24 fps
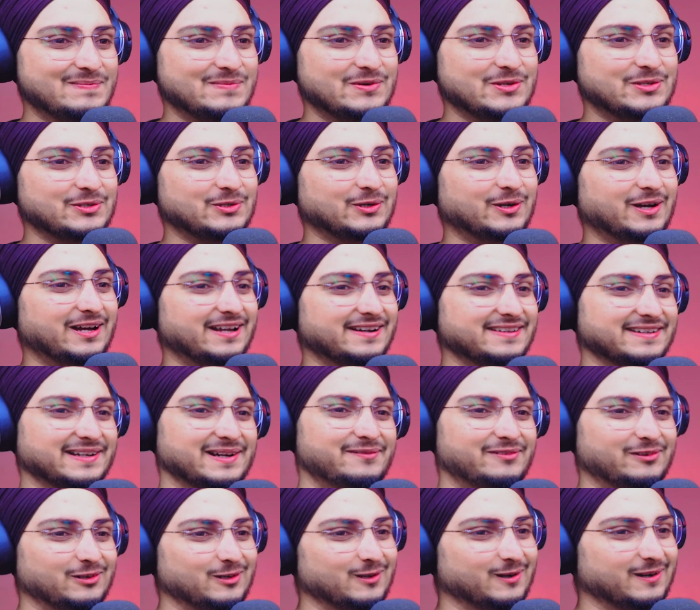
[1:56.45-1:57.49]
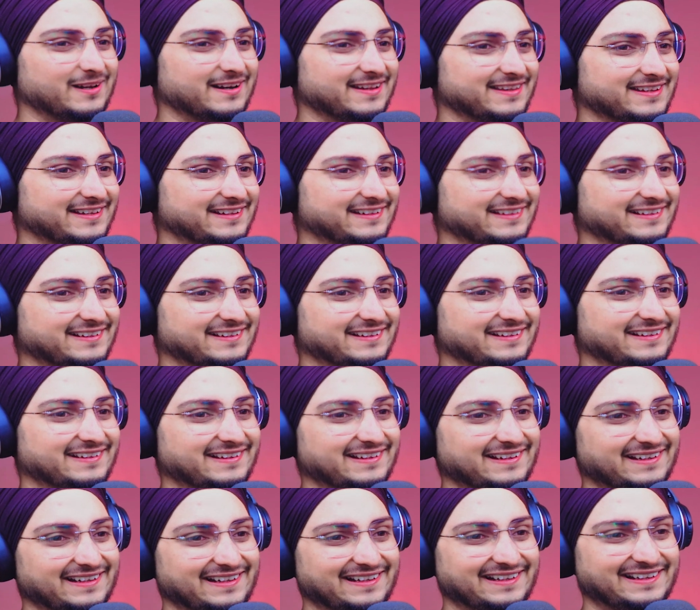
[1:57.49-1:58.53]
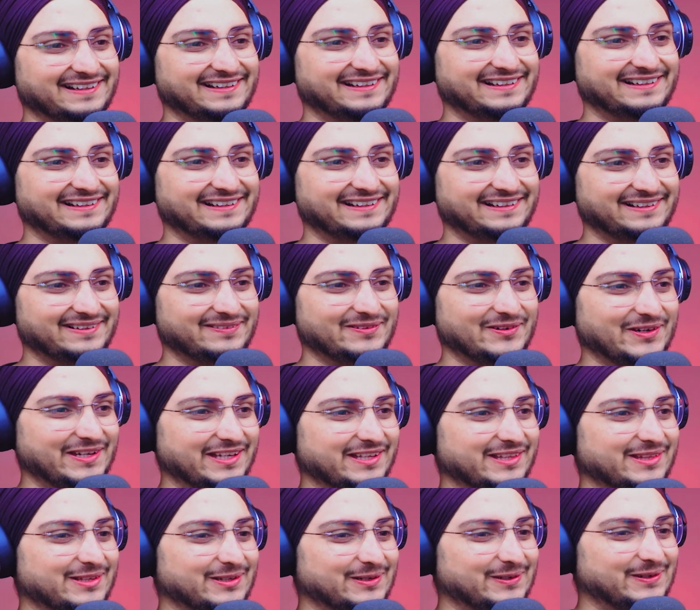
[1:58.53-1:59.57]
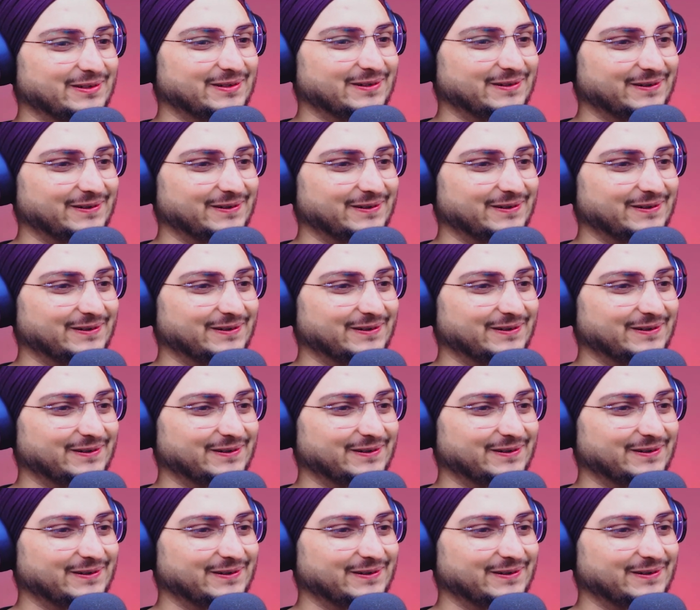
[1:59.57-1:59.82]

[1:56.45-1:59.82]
मुझको हर जगह फॉलो करता हाँ वही तो